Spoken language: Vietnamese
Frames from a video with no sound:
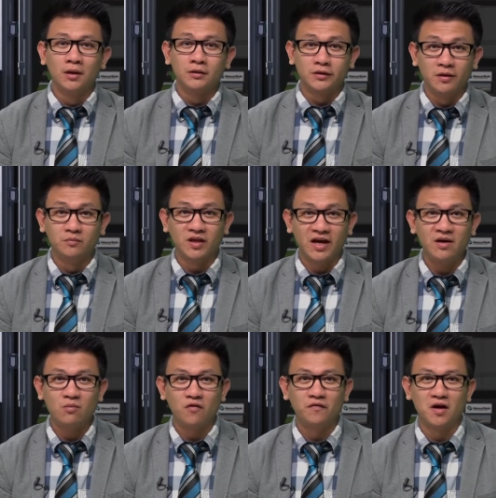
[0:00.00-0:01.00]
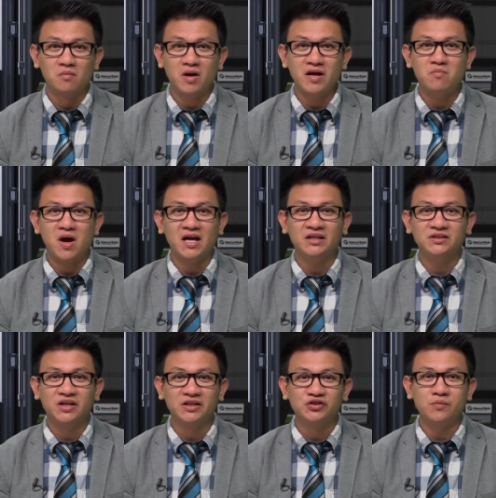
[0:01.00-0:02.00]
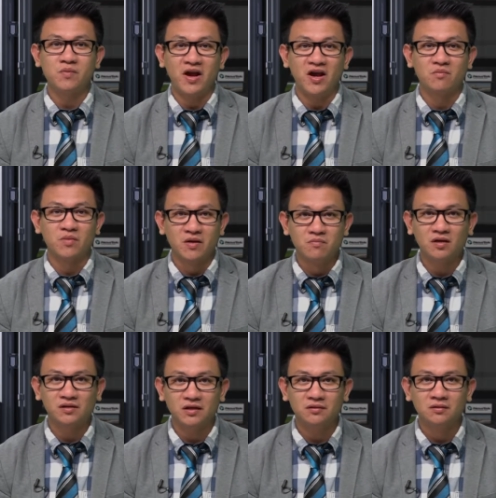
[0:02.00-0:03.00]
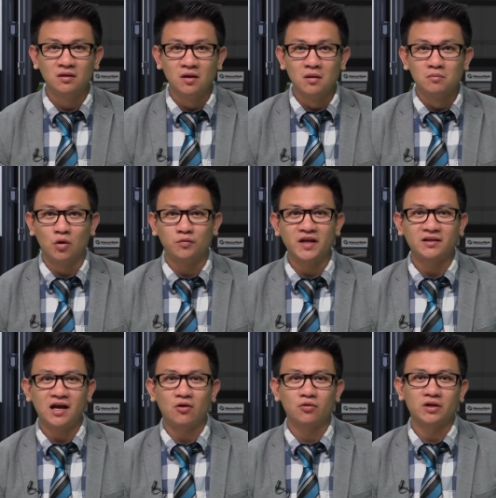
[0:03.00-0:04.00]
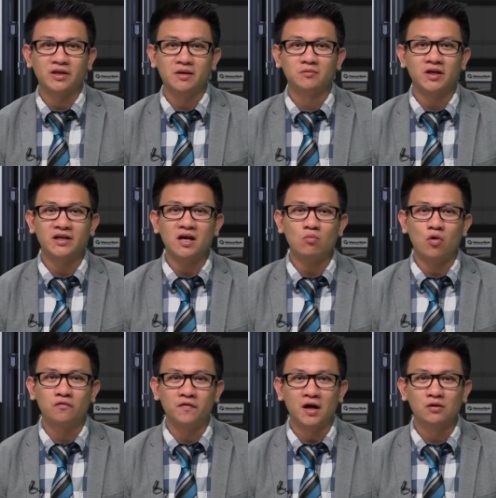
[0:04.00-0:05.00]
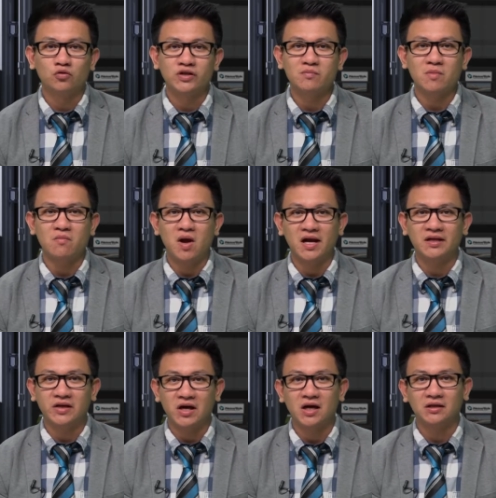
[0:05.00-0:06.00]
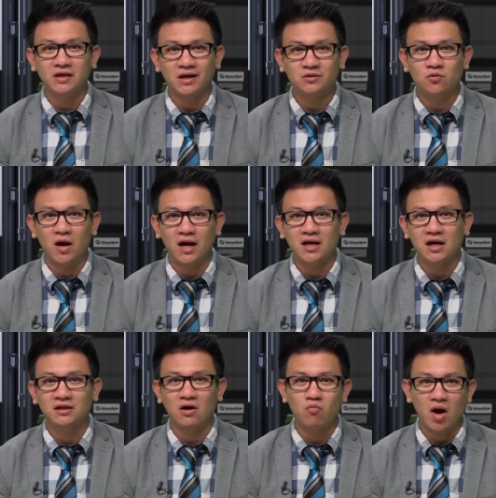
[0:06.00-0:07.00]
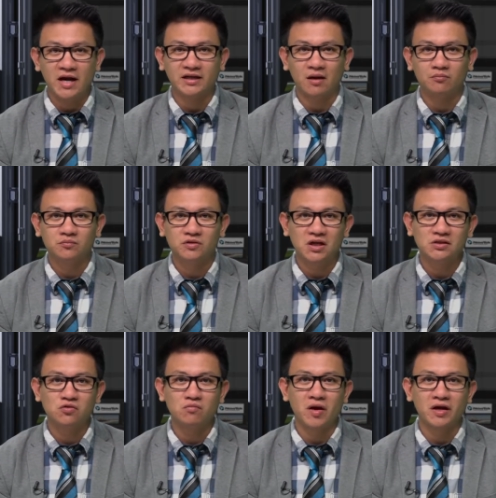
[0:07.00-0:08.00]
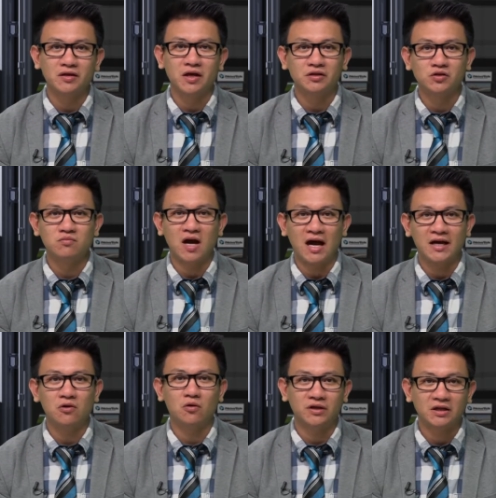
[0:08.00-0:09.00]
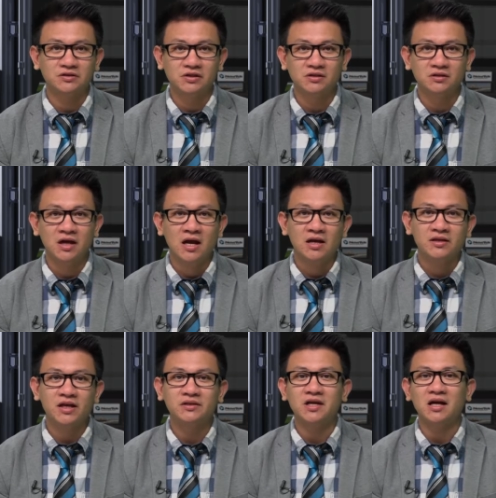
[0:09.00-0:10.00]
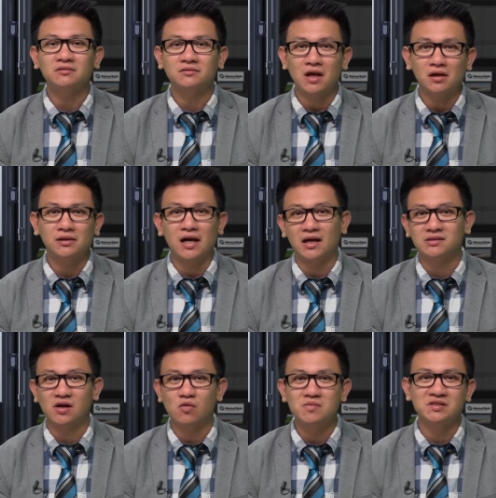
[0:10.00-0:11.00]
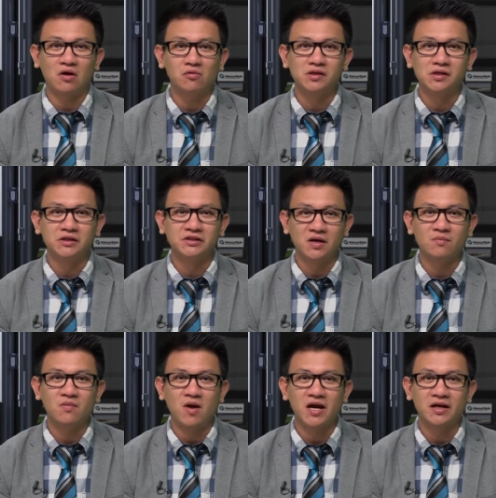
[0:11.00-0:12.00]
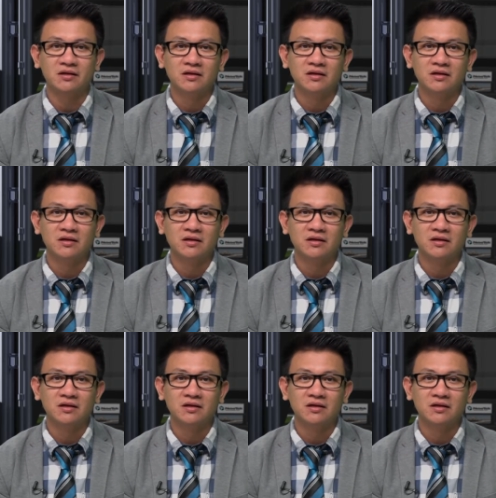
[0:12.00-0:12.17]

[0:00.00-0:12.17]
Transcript: Tìm thấy bộ phận máy bay Egypt Air bị mất tích, một chiếc tàu đã tìm thấy các bộ phận của chiếc máy bay chở hành khách của hãng hàng không Ai Cập rớt xuống biển Địa Trung Hải hồi tháng trước, giết chết tất cả 66 người trên máy bay.